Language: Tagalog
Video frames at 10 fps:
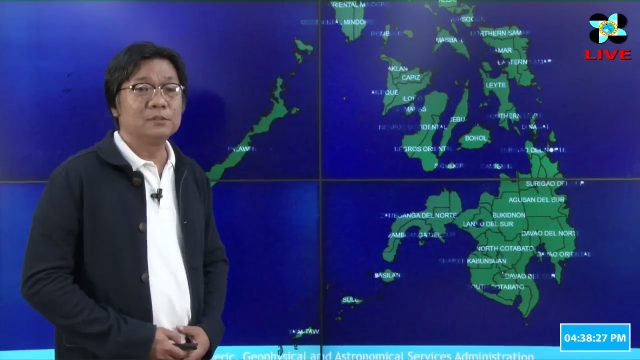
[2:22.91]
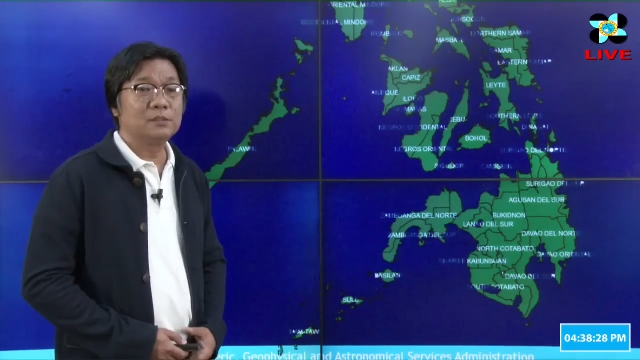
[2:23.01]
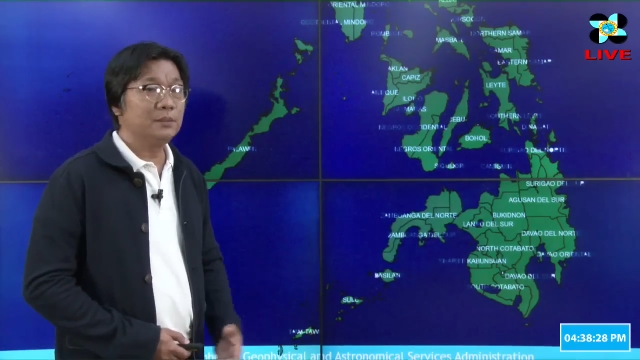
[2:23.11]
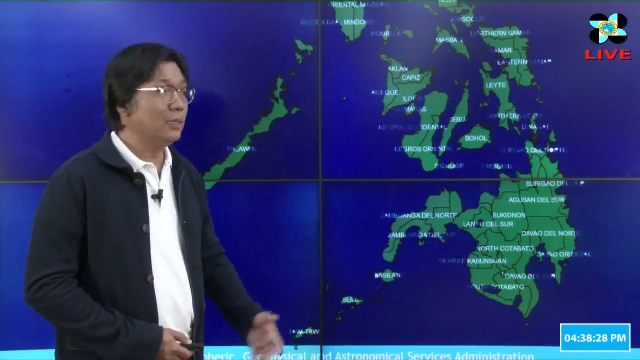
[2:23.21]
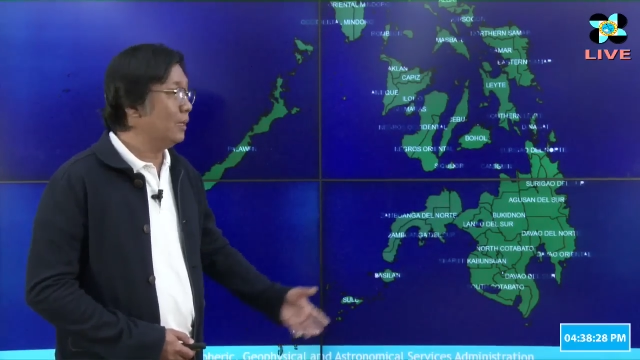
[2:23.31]

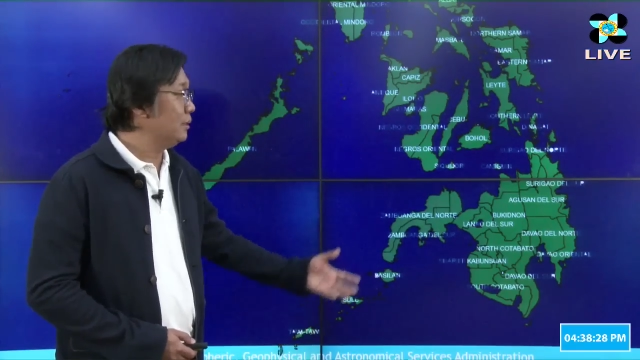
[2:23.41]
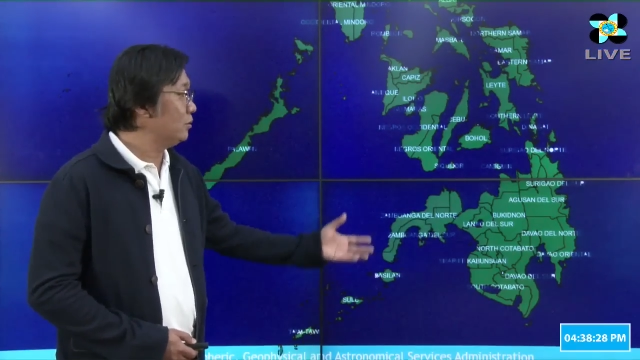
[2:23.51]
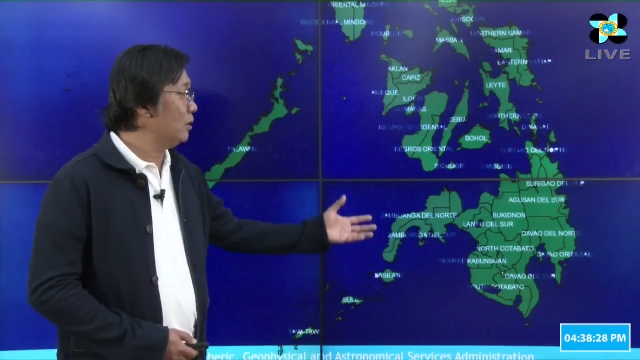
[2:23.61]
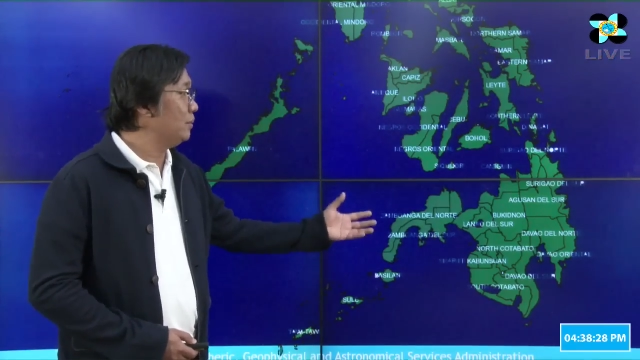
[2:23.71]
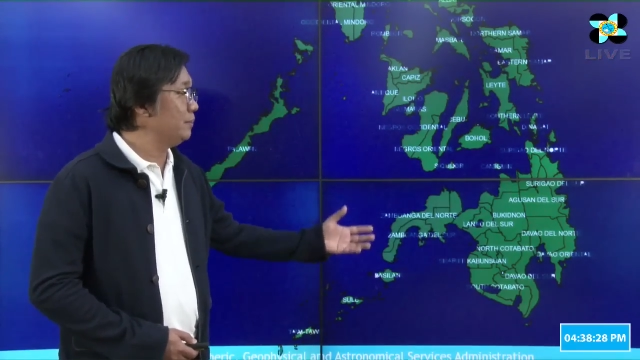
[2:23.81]
Samantala
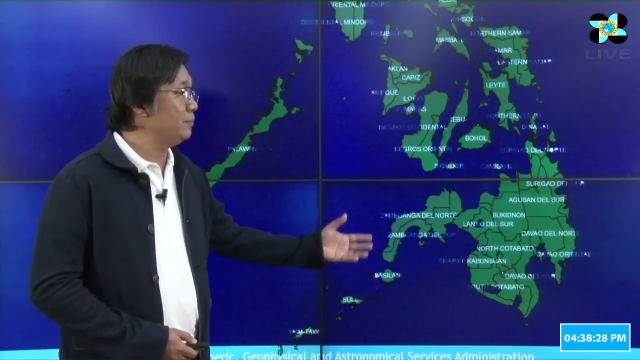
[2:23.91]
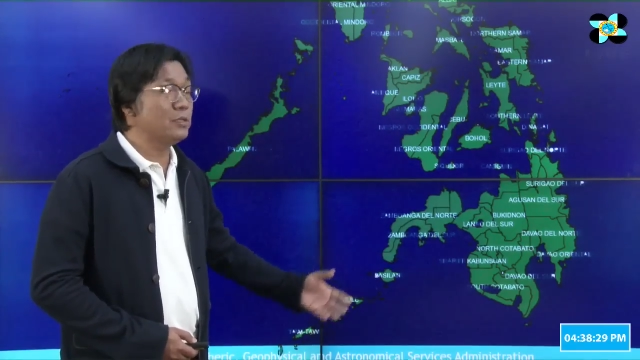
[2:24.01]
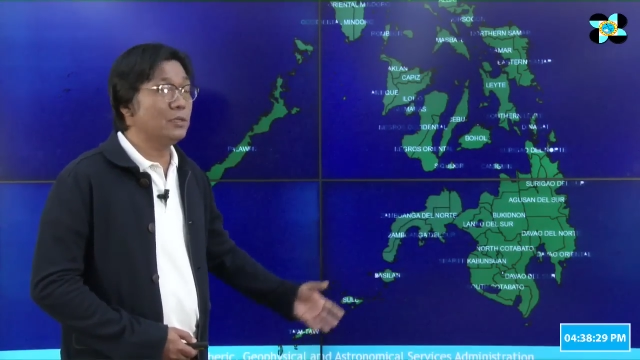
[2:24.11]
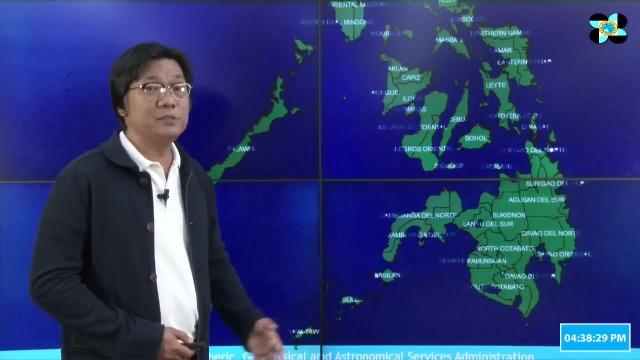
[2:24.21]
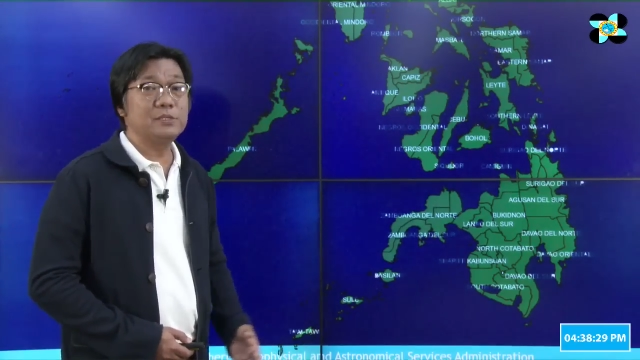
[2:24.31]
dito naman po
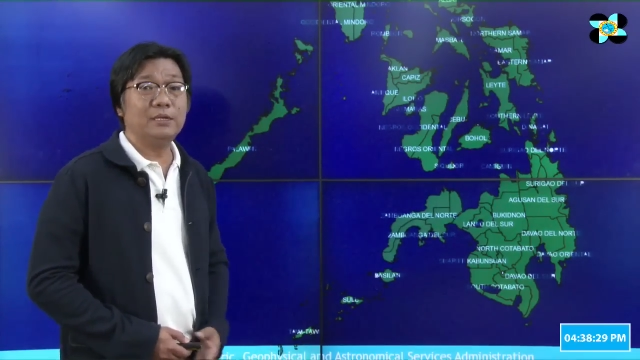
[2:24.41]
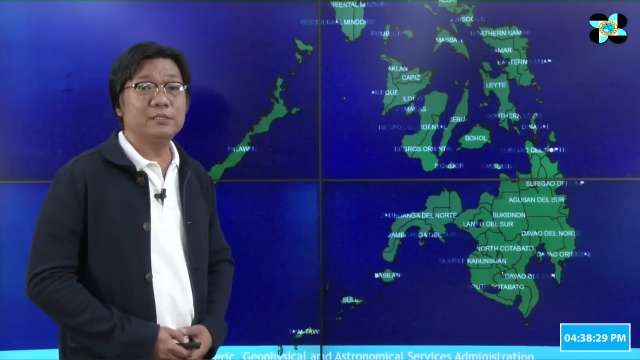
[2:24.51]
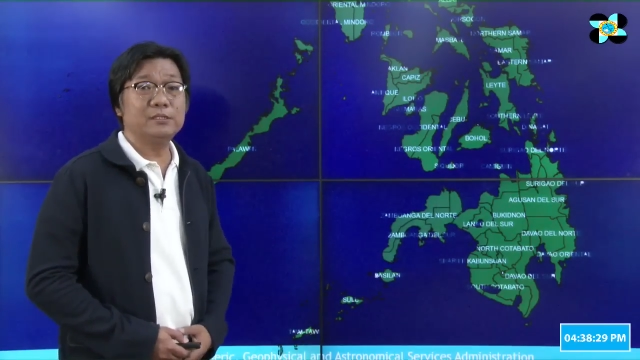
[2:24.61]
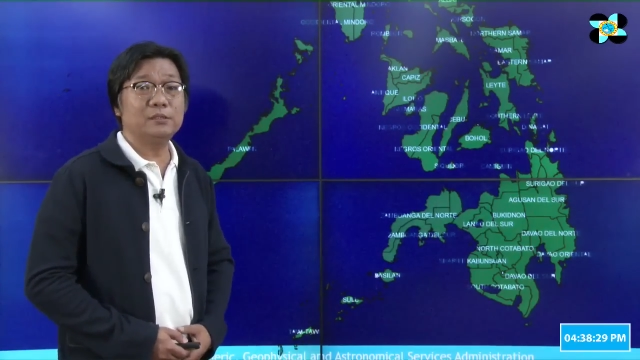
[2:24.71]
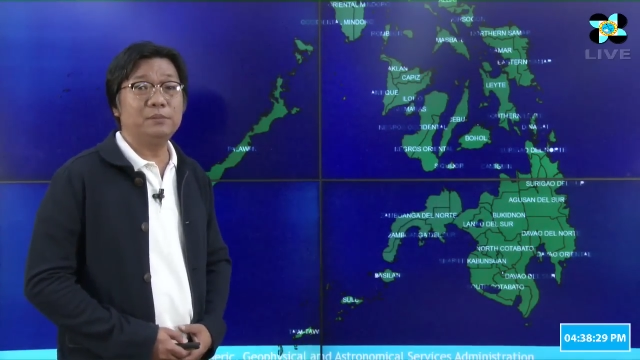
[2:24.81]
sa
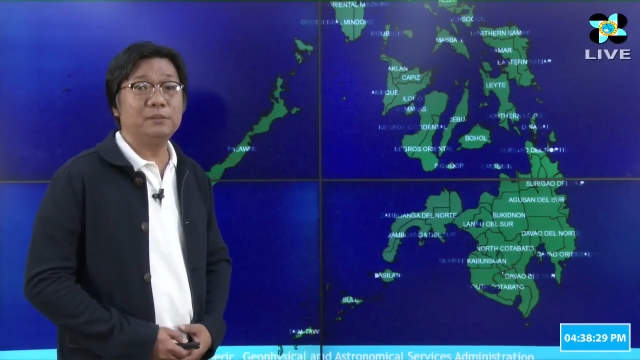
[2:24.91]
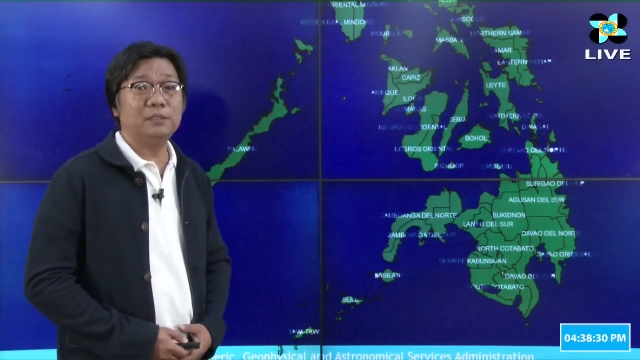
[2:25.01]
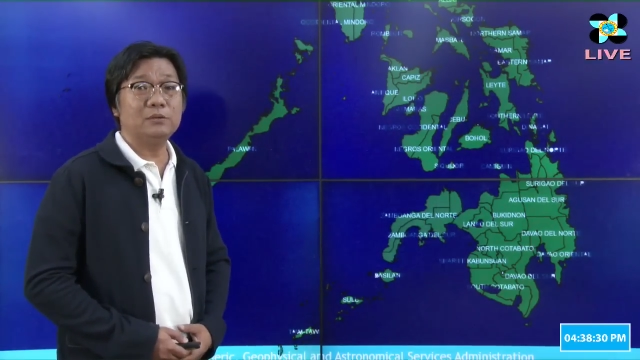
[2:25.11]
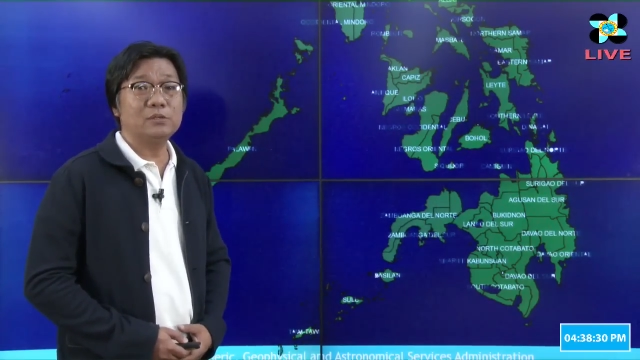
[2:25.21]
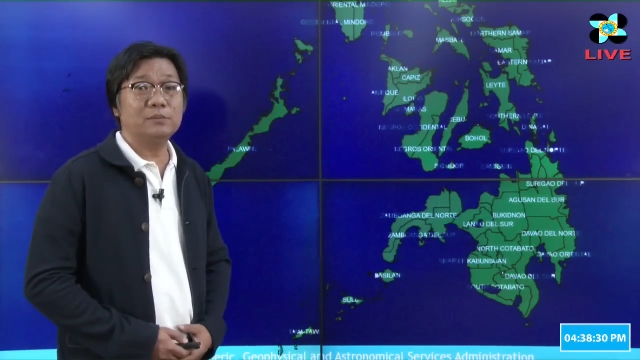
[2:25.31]
Visayas at Mindanao,